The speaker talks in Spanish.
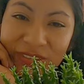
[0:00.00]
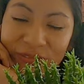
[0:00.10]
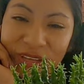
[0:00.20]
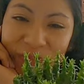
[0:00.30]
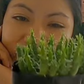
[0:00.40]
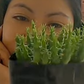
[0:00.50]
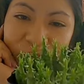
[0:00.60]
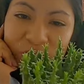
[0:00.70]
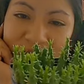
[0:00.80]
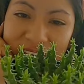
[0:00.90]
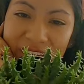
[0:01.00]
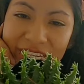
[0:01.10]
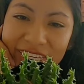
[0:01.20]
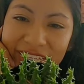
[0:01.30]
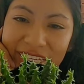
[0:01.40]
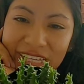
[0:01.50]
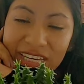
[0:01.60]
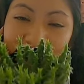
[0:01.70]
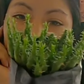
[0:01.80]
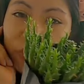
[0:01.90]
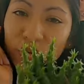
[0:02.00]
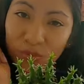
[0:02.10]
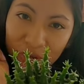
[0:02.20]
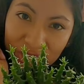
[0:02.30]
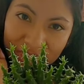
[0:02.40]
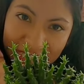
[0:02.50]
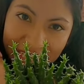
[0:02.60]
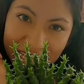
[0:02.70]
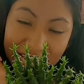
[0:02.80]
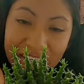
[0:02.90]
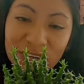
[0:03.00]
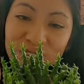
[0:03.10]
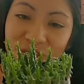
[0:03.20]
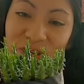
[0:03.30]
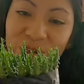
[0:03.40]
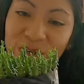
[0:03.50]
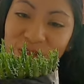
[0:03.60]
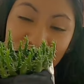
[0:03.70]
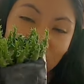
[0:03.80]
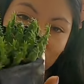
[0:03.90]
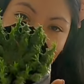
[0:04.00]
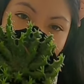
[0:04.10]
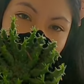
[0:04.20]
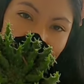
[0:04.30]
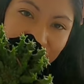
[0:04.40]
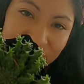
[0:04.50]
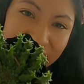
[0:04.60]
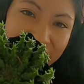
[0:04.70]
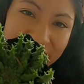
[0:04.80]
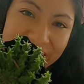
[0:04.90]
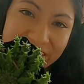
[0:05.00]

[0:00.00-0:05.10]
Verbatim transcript: Es una medusa muy bonita. Acá nosotros lo conocemos como medusa.